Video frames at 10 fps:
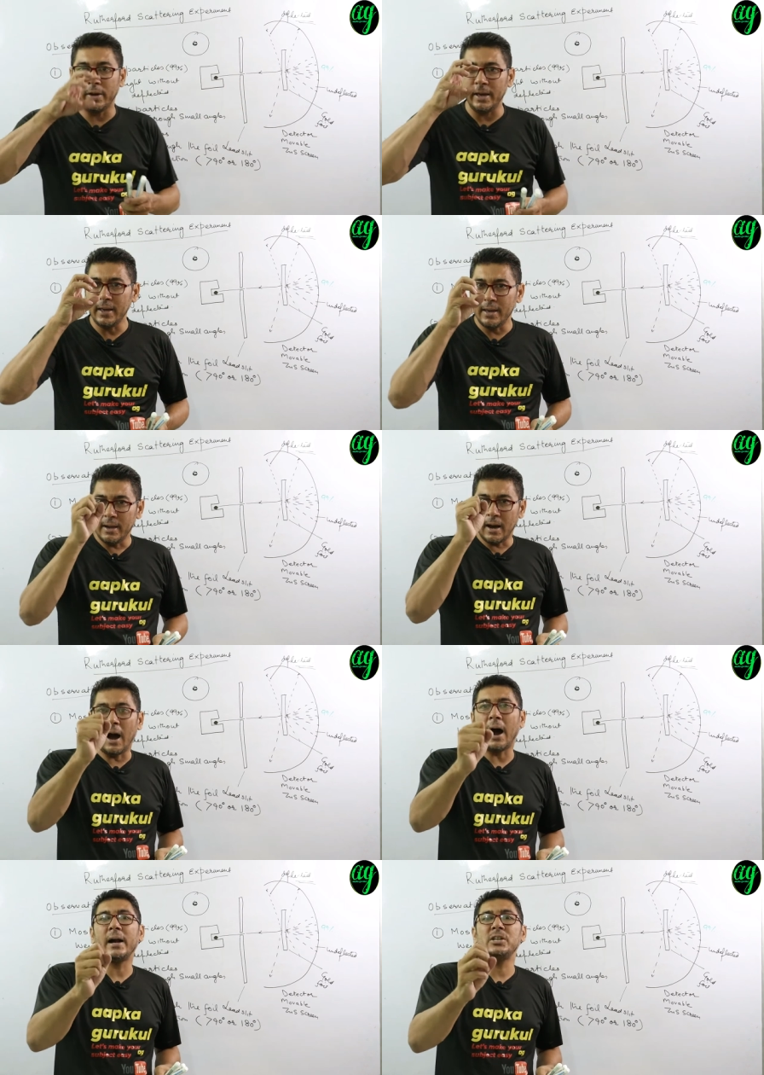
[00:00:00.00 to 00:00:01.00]
कोई
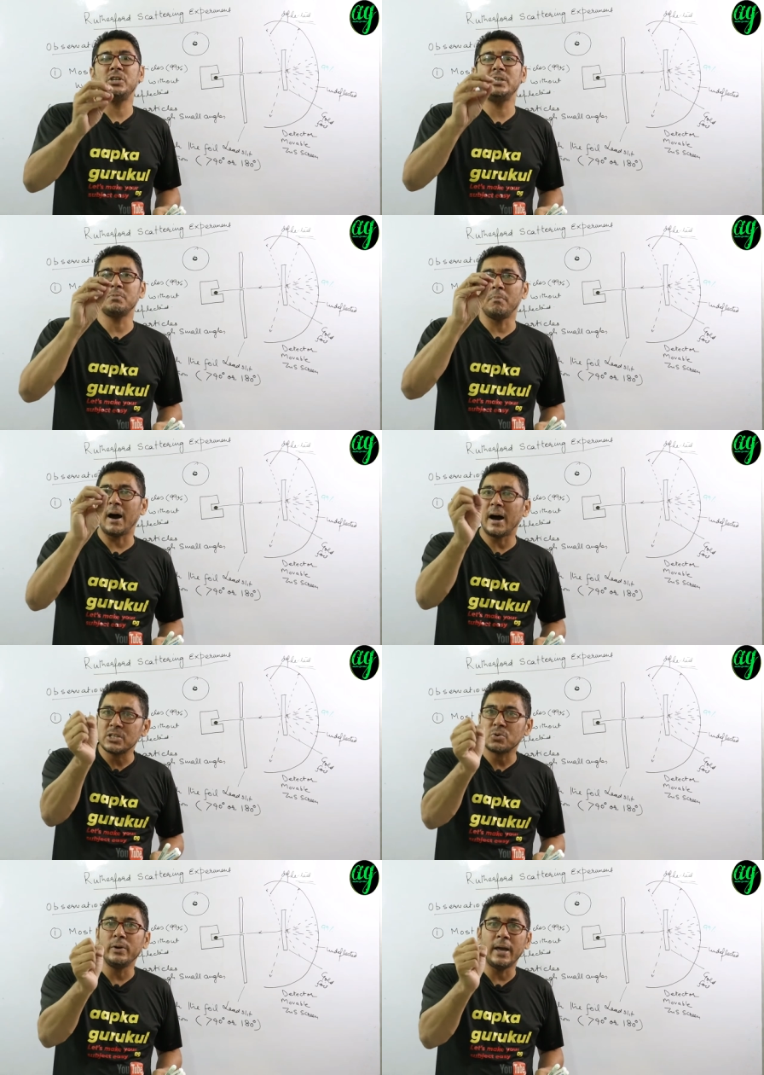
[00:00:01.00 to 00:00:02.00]
हार्ड चीज़
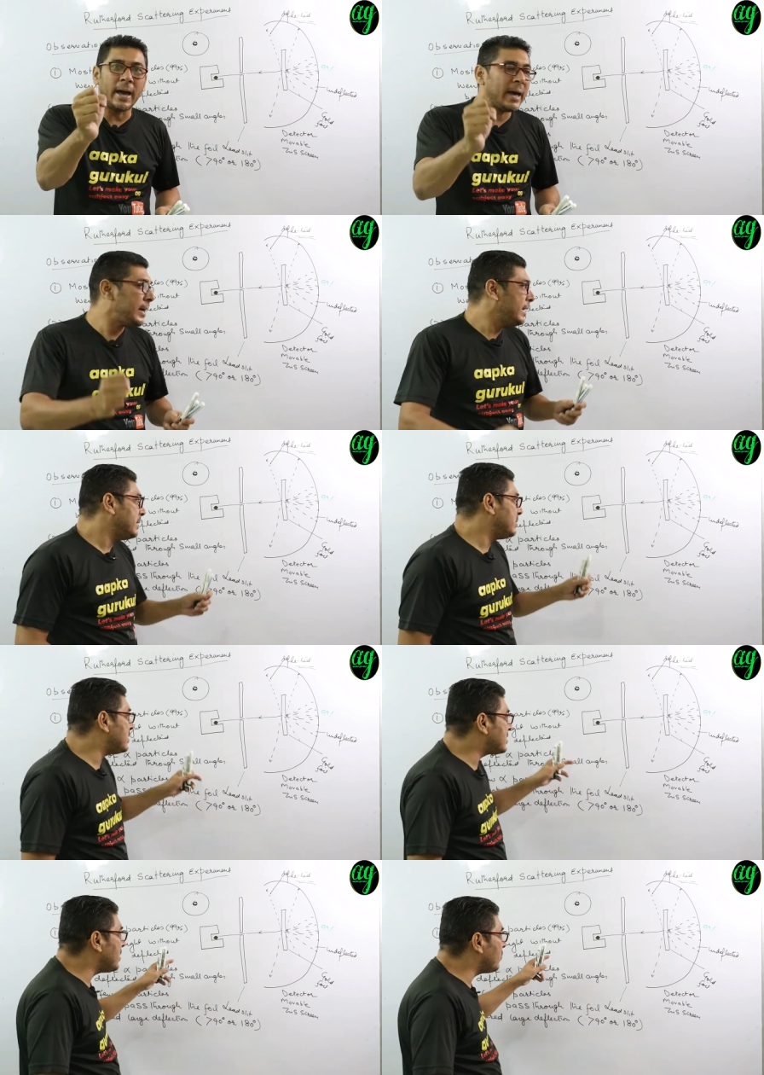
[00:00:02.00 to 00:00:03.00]
मास कोई है
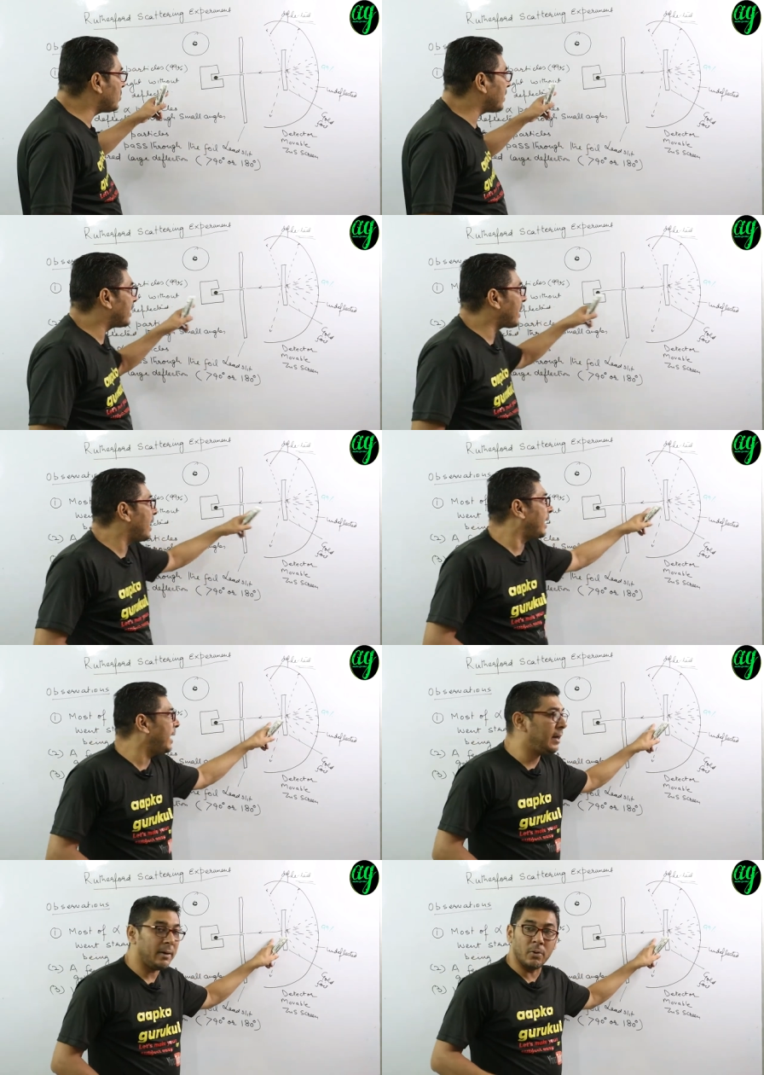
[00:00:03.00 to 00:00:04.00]
जिससे वो टकरा
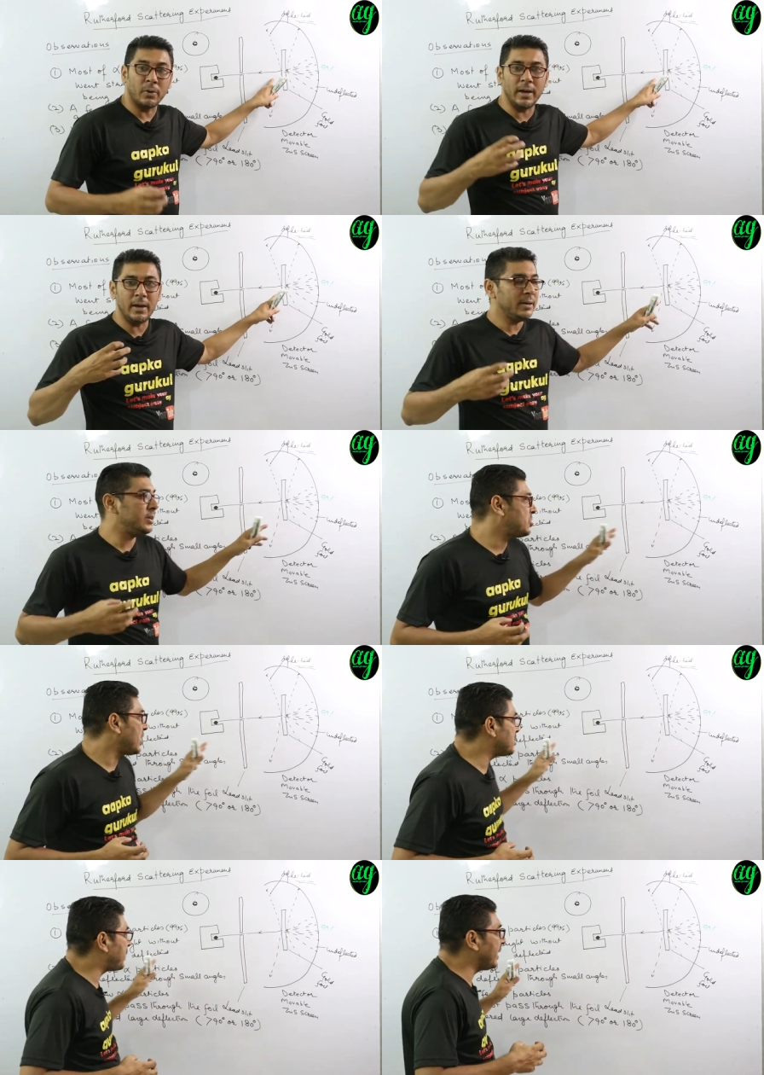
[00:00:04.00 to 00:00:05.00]
के क्योंकि ये
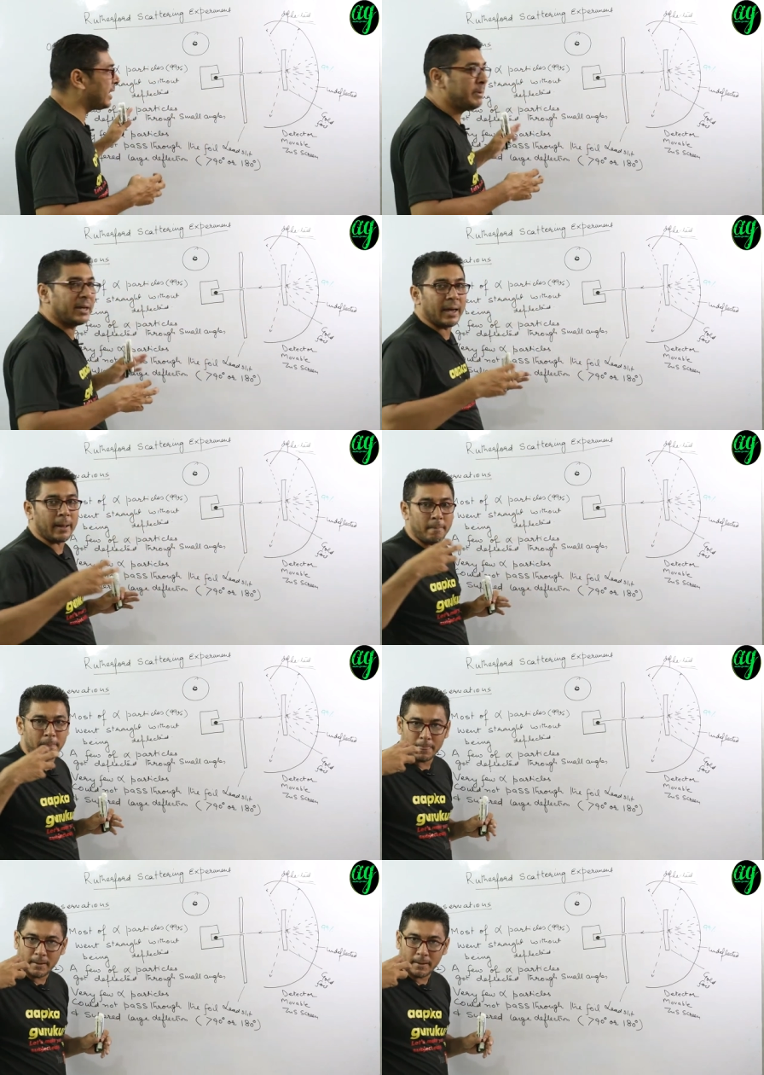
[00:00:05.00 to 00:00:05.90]
चार्ज पार्टिकल भी क्या है